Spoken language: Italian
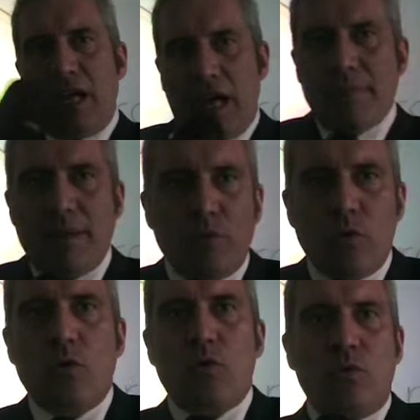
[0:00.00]

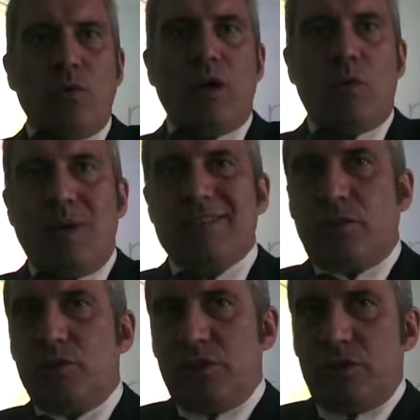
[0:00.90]
Abbiamo una,
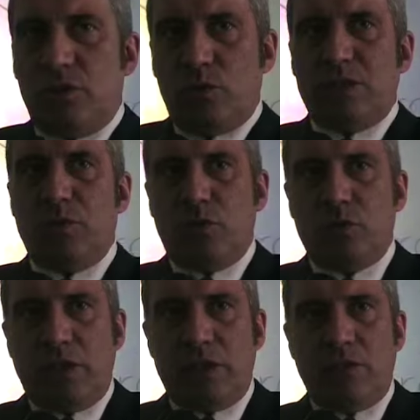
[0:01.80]
quattro acquisizioni di cui stiamo
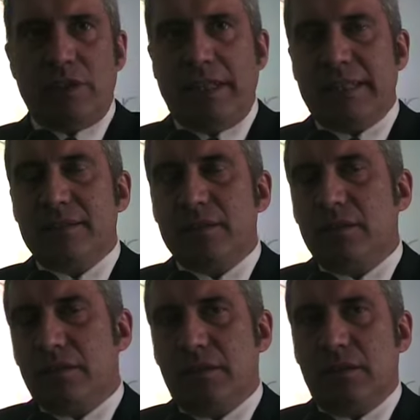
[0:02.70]
discutendo
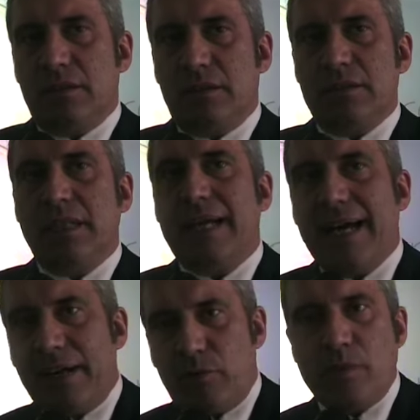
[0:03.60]
adesso, eh, nelle
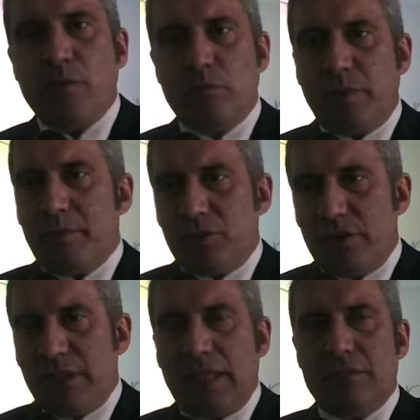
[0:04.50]
aree che abbiamo prima
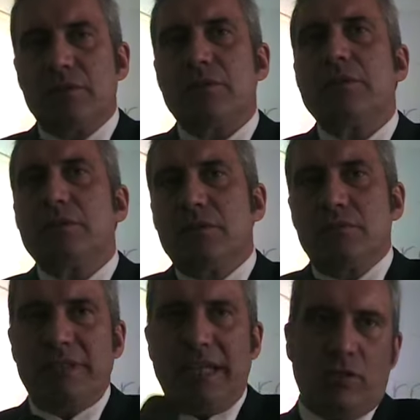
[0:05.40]
citato. Mia...